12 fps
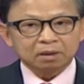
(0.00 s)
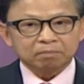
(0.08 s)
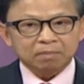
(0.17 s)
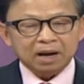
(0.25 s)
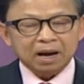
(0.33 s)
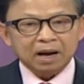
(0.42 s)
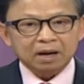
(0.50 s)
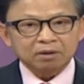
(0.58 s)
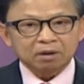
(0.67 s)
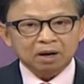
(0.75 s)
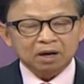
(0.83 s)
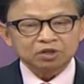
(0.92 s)
mà
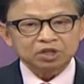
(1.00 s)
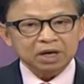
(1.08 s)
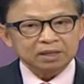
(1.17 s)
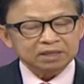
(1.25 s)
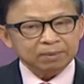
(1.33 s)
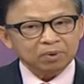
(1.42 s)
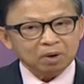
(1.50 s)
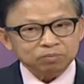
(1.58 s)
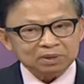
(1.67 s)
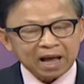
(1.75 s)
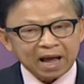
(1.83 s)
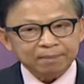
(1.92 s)
à, trên
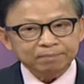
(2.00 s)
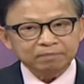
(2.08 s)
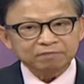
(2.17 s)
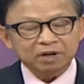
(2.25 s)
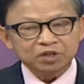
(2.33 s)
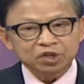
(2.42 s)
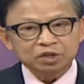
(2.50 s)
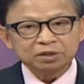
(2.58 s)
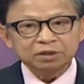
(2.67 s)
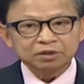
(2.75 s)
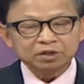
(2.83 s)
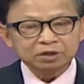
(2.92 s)
0.08 và
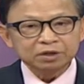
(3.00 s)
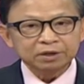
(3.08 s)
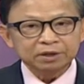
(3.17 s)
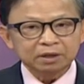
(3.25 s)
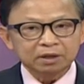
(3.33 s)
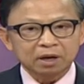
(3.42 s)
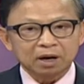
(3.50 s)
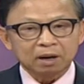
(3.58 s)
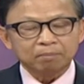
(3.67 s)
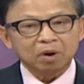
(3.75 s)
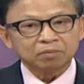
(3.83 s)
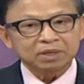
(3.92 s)
chứa dưới à, ờ,
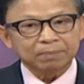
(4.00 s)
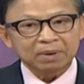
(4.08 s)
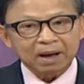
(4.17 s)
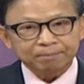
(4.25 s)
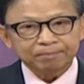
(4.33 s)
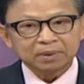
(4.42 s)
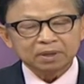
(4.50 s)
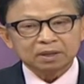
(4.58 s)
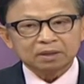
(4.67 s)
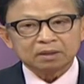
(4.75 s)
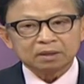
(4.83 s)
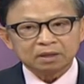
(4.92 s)
1.5
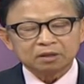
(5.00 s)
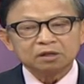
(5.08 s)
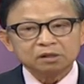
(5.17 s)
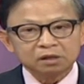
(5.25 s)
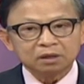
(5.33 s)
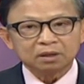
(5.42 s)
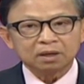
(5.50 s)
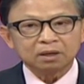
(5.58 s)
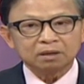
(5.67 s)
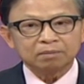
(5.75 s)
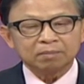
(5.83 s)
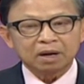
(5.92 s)
thì thường đó
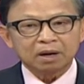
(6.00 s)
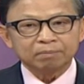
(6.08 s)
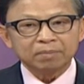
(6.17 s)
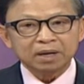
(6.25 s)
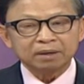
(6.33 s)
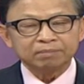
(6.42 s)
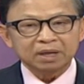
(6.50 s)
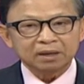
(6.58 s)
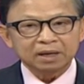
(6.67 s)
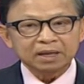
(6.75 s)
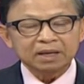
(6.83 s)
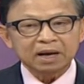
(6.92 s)
mà bên biện
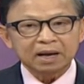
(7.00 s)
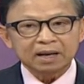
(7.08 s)
lý hay